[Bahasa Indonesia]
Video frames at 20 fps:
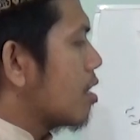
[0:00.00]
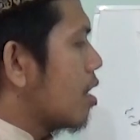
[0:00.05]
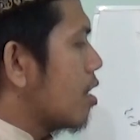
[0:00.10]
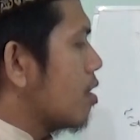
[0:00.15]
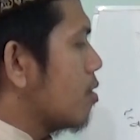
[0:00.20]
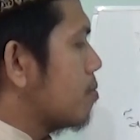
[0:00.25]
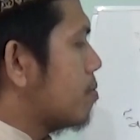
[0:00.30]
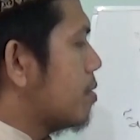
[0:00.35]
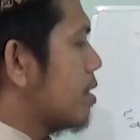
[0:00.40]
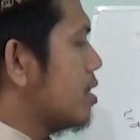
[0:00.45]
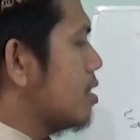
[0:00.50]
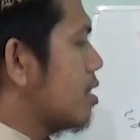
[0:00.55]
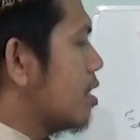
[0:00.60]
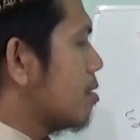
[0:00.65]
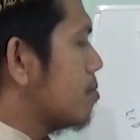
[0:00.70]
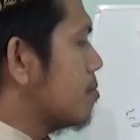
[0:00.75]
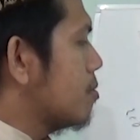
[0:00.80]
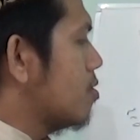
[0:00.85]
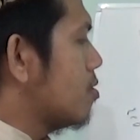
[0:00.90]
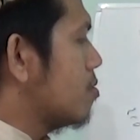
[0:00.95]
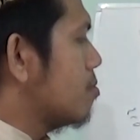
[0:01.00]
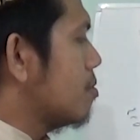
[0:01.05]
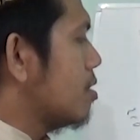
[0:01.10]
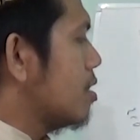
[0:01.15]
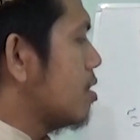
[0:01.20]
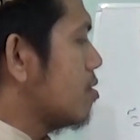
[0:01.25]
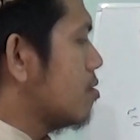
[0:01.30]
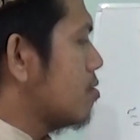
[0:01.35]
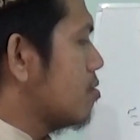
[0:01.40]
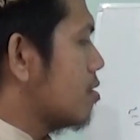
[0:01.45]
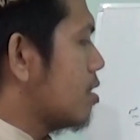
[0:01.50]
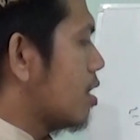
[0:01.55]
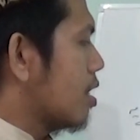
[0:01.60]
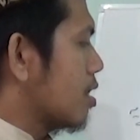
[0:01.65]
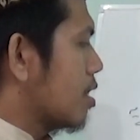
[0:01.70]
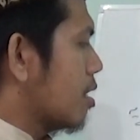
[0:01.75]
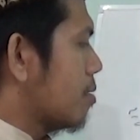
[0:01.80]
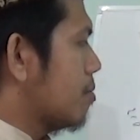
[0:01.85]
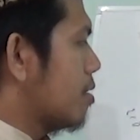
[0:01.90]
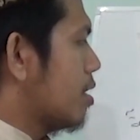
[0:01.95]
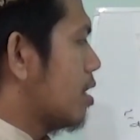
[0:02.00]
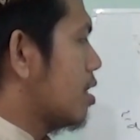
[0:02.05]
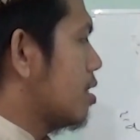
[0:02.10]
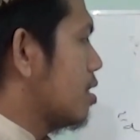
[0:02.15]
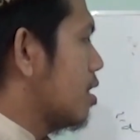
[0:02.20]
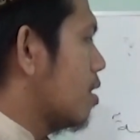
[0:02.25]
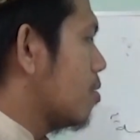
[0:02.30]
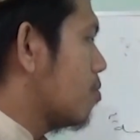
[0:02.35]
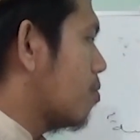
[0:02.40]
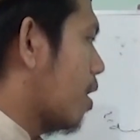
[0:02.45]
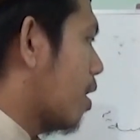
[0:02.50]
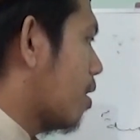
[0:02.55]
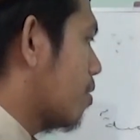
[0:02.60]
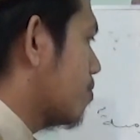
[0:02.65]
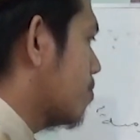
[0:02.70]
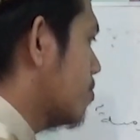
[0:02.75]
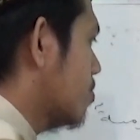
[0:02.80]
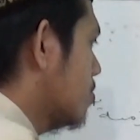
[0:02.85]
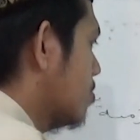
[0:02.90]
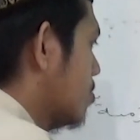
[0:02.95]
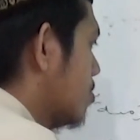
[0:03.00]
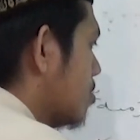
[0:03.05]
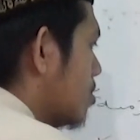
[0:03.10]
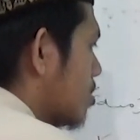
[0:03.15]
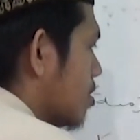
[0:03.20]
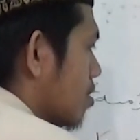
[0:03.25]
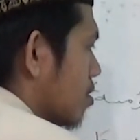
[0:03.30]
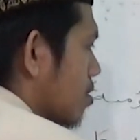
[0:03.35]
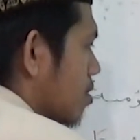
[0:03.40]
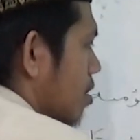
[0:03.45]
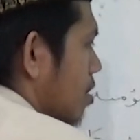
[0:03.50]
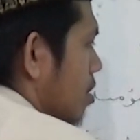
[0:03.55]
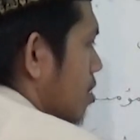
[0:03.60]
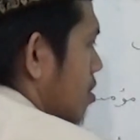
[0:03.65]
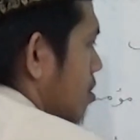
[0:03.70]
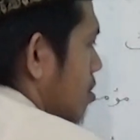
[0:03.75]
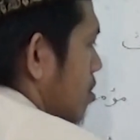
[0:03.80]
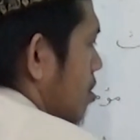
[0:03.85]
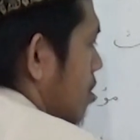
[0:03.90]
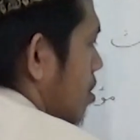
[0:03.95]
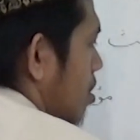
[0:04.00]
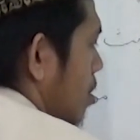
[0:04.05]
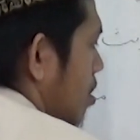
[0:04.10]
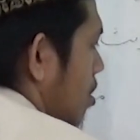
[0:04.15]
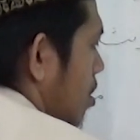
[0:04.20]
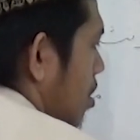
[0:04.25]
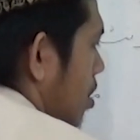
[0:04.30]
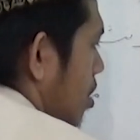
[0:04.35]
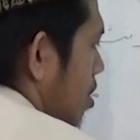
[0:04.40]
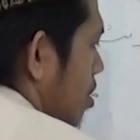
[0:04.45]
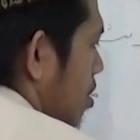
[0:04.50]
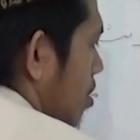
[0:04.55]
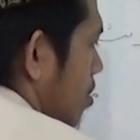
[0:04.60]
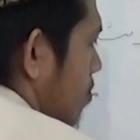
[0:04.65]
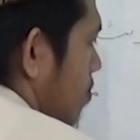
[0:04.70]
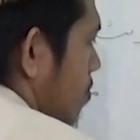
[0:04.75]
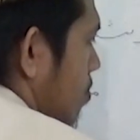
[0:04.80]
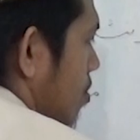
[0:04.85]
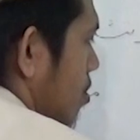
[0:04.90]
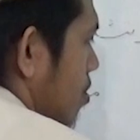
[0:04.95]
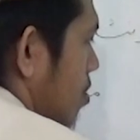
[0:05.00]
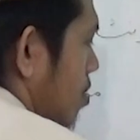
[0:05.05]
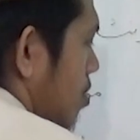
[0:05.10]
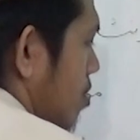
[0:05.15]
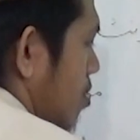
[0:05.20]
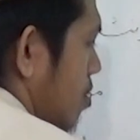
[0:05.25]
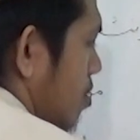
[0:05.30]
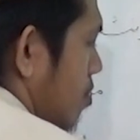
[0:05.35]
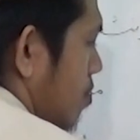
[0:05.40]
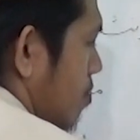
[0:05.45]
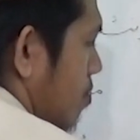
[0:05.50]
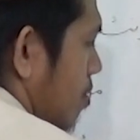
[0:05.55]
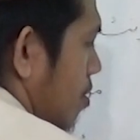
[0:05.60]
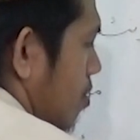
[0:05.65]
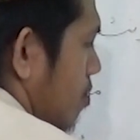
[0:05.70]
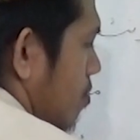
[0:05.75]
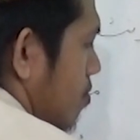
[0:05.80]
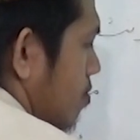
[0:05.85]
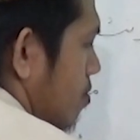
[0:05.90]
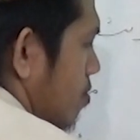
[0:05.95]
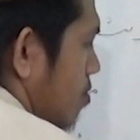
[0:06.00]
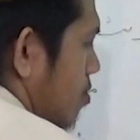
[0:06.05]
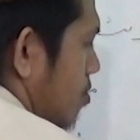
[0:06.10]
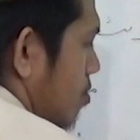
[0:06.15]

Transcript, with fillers: kalau banyak tapi hanya wawu non. Non wawu.